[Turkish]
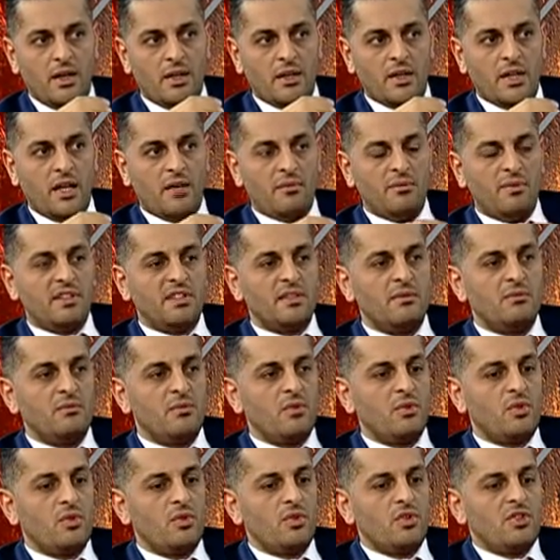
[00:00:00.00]
Yani bizim
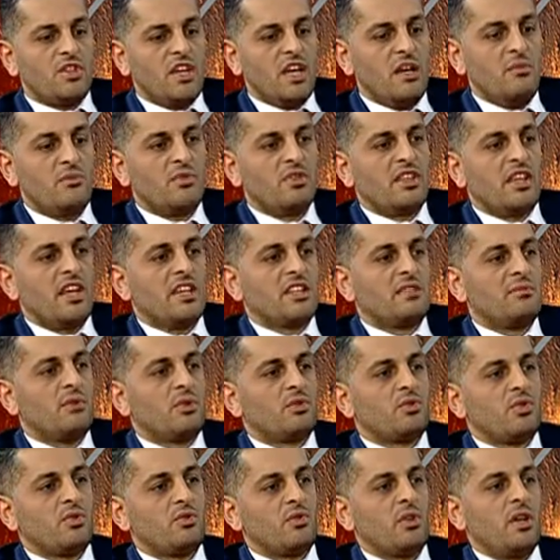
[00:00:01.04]
şeyimiz gezme
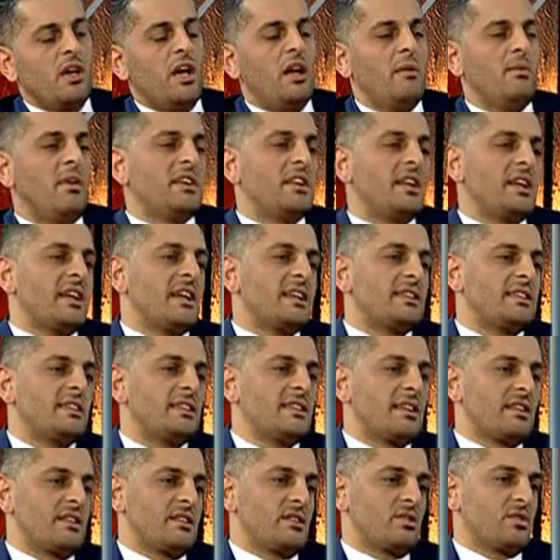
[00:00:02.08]
toz. Elbette
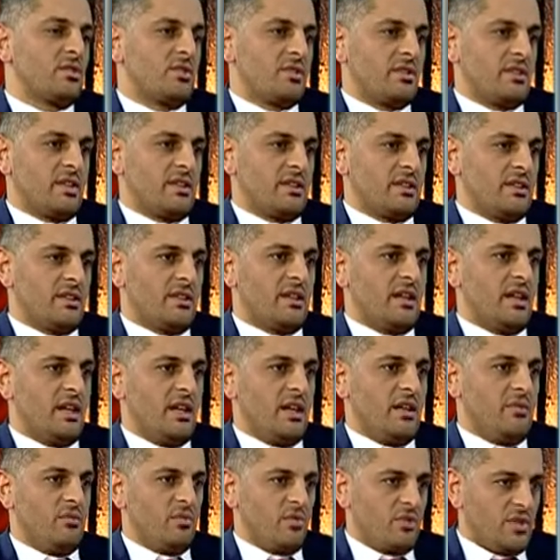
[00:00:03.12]
gezeceksin, tozacaksın.
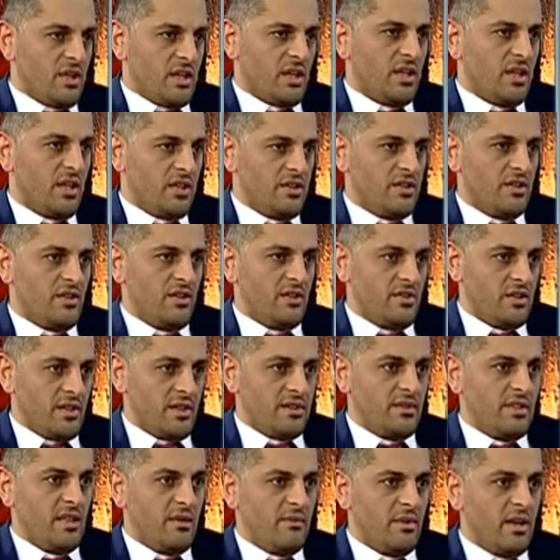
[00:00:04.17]
Yani mutlaka şey
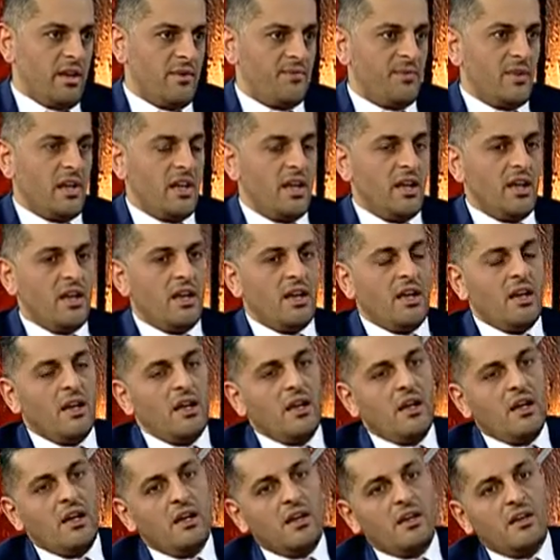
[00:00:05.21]
olacaksın ama
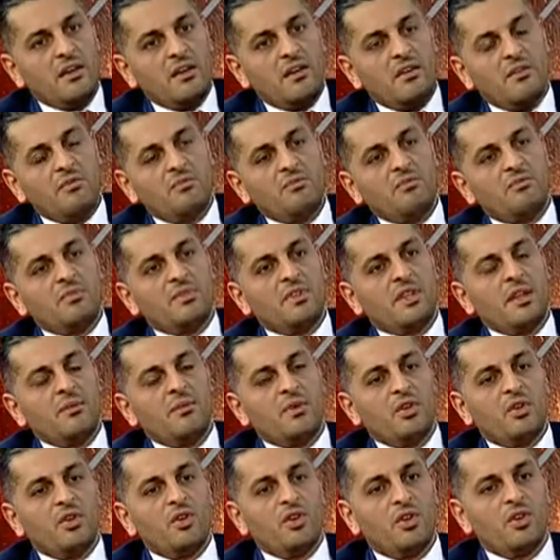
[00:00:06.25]
e, tabii
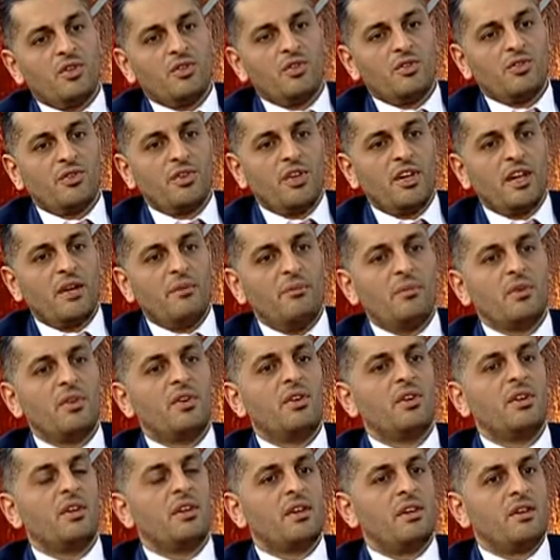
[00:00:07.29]
o dönem
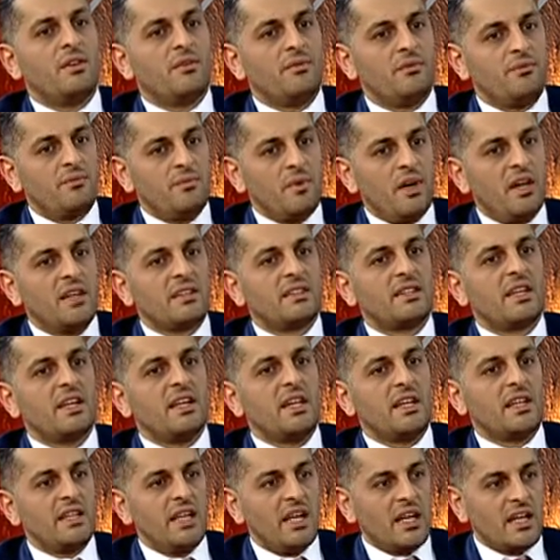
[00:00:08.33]
askere
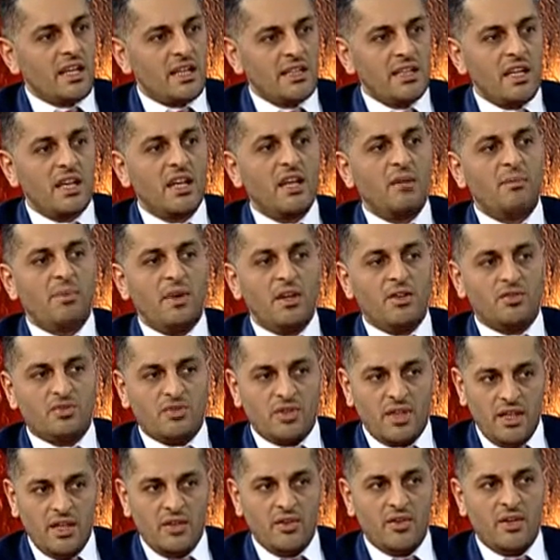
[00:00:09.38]
gidene kadar epey
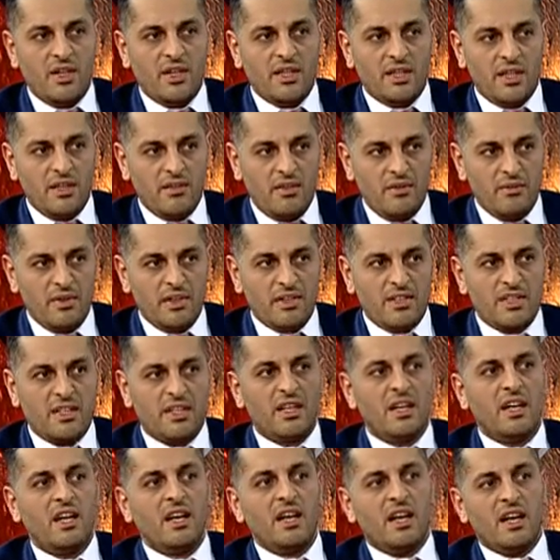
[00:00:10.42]
süre öyle devam ettik.
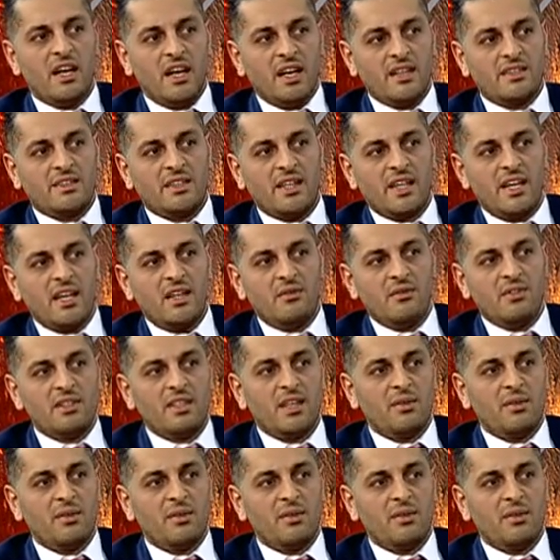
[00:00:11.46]
Askerliğimizi